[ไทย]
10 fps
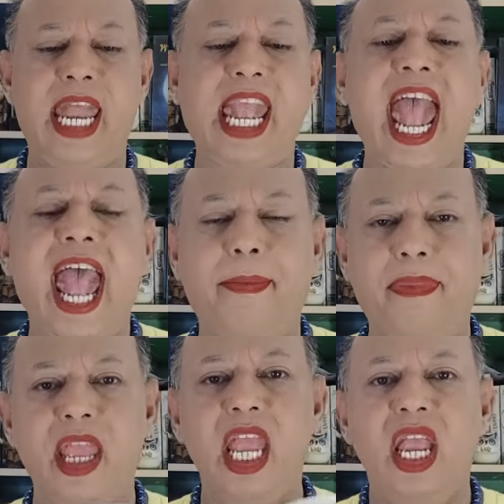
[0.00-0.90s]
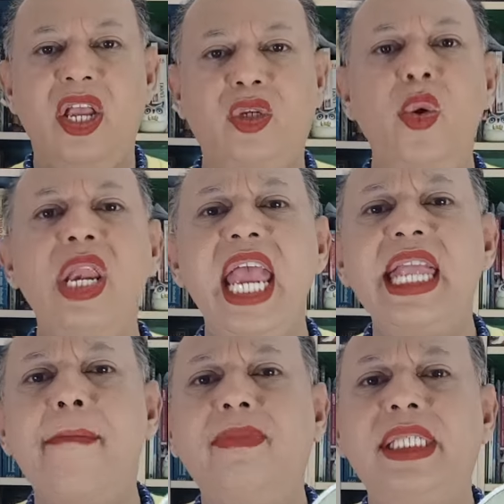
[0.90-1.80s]
นะคะช่วงนี้
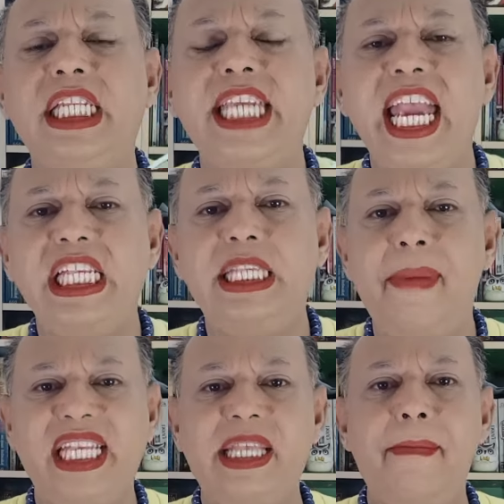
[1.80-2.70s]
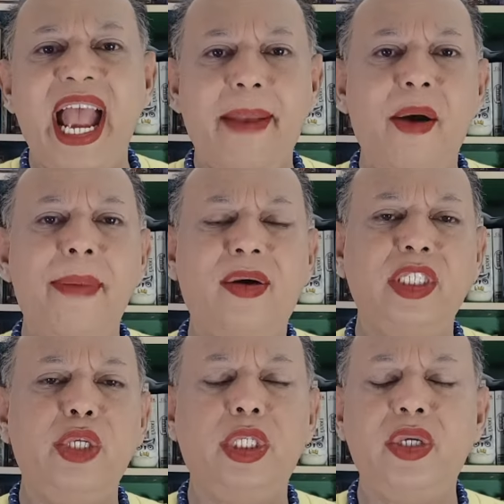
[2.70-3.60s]
ทำจิตใจสบายๆ
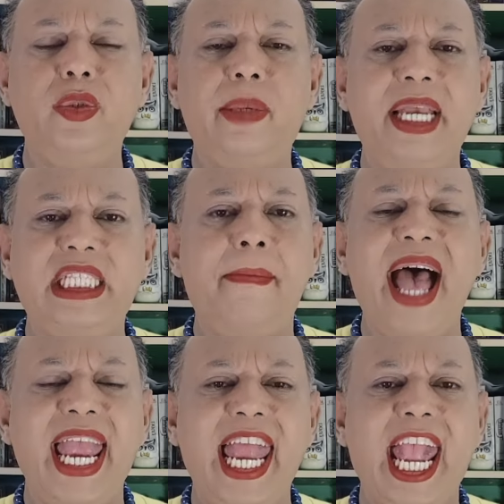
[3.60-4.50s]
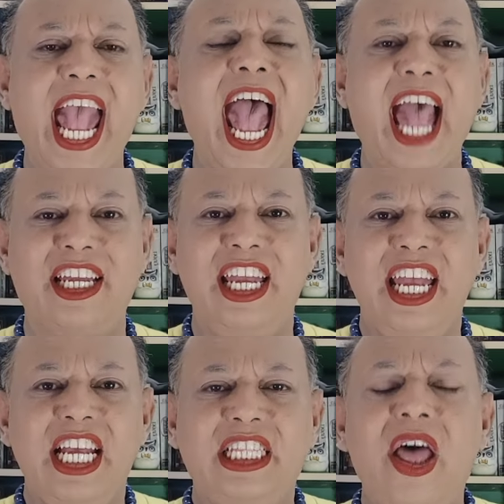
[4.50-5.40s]
เบาๆชิวๆสบายๆเลยค่ะ
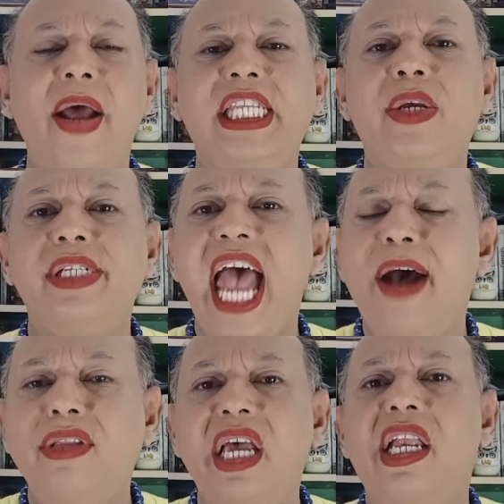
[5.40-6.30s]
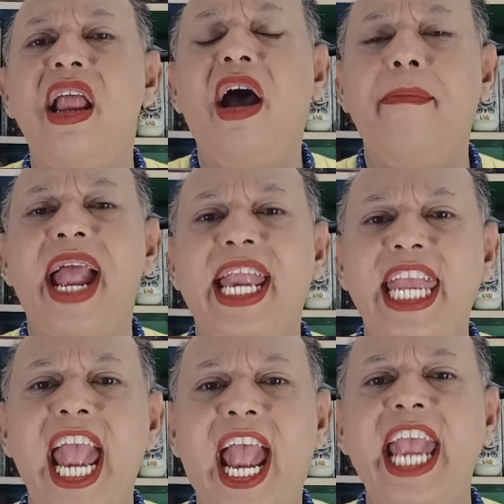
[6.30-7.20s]
ตอนเช้าๆตื่นนอนมา
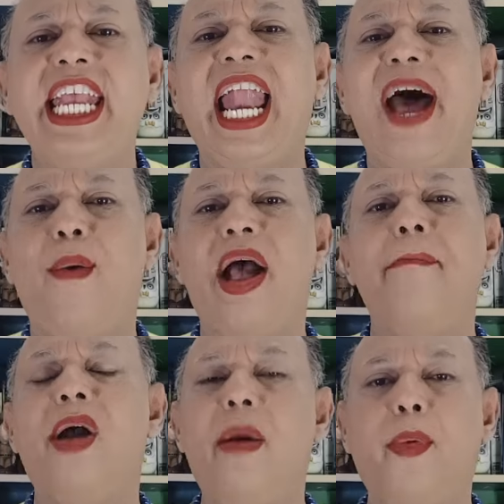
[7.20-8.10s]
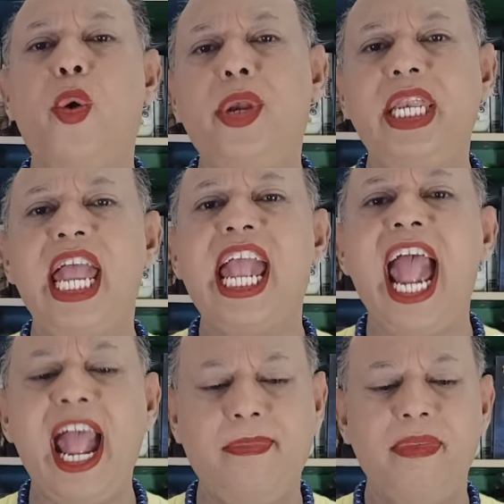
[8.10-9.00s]
เนี่ยให้กล่าวคำขอบคุณนะ
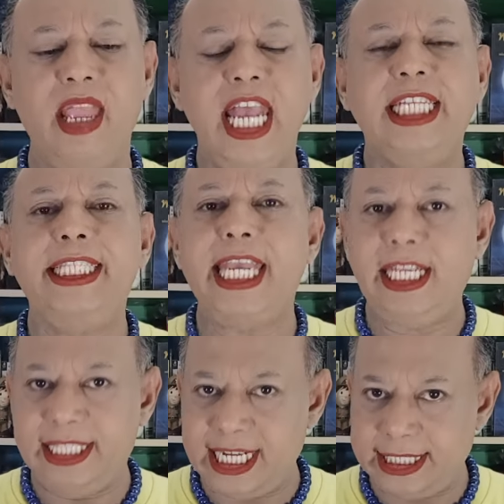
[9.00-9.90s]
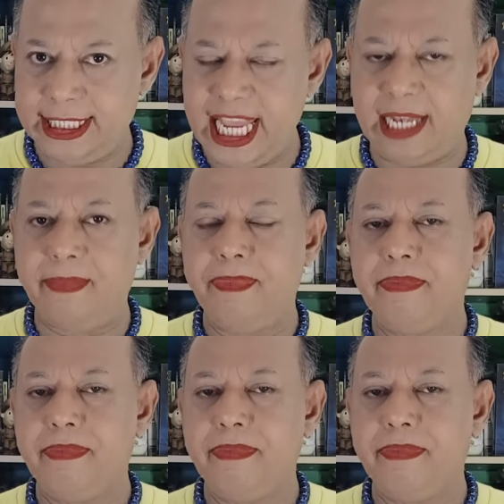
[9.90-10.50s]
คะ สิ่งศักดิ์สิทธิ์